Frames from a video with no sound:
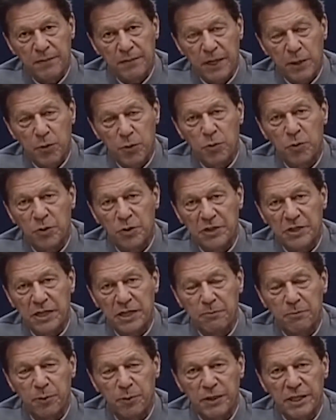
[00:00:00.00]
लोगों के
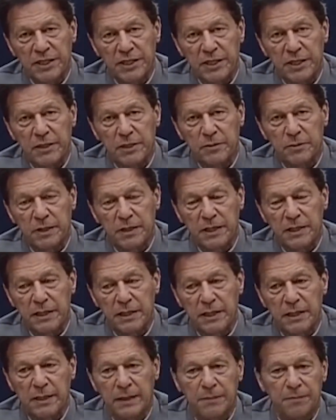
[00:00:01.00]
साथ प्रोटेस्ट करूँगा
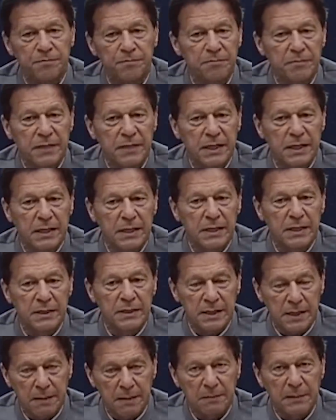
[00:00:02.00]
यहाँ
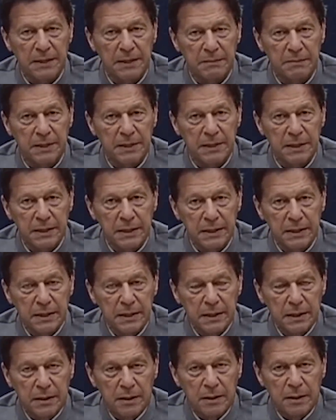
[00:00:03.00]
इस्लामाबाद में
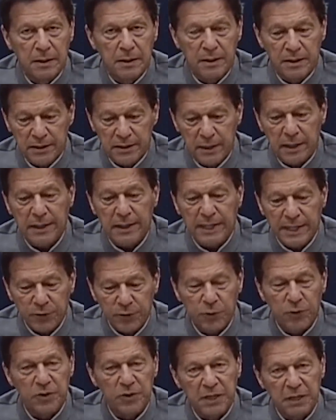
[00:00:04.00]
रेड
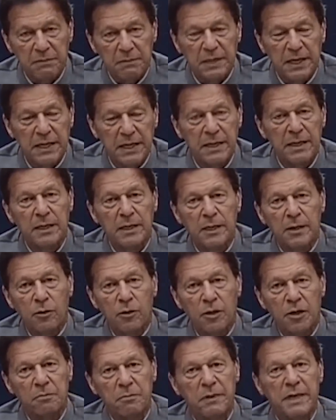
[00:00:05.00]
जोन के बाहर
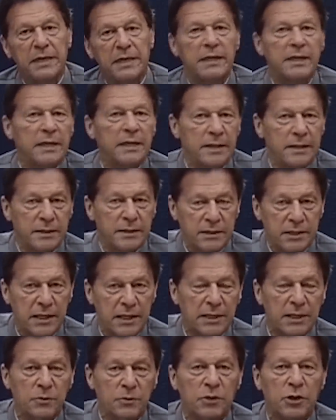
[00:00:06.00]
और मैं यह
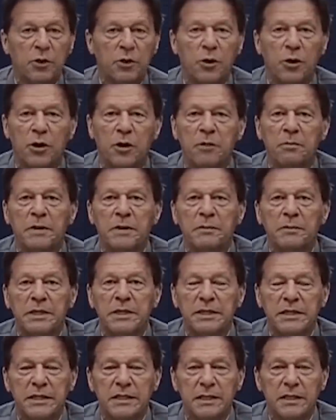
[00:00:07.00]
चाहता हूँ कि लाहौर में भी
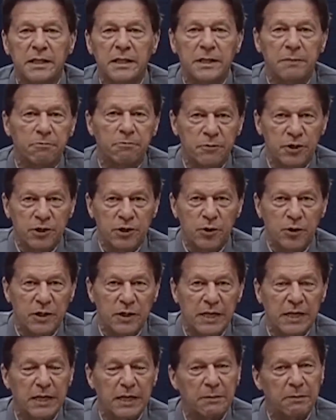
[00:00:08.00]
जिधर ये जिस
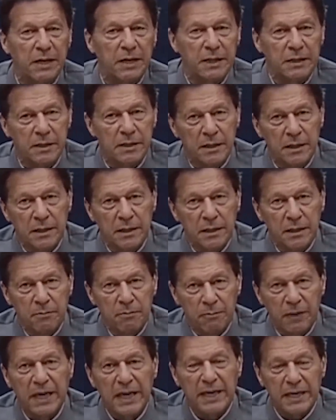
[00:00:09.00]
होटल के बाद
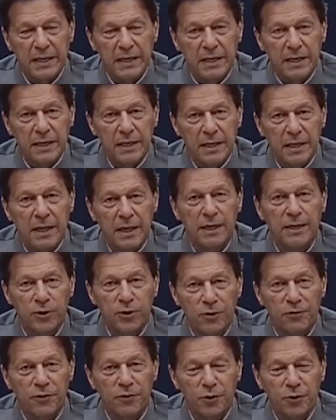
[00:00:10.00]
बाहर
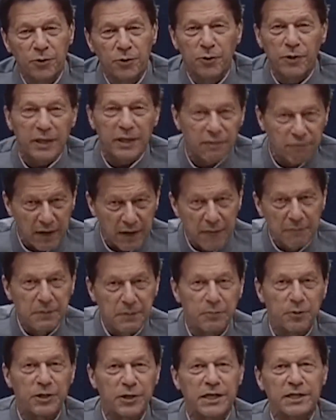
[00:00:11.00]
ख़रीदो फरोख्त हो रही है वहाँ भी
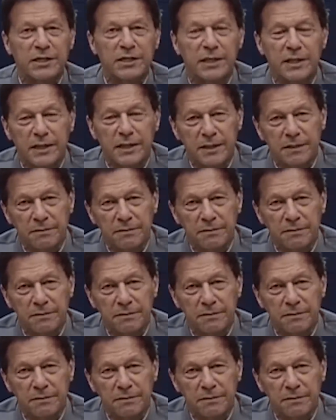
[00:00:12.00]
प्रोटेस्ट करें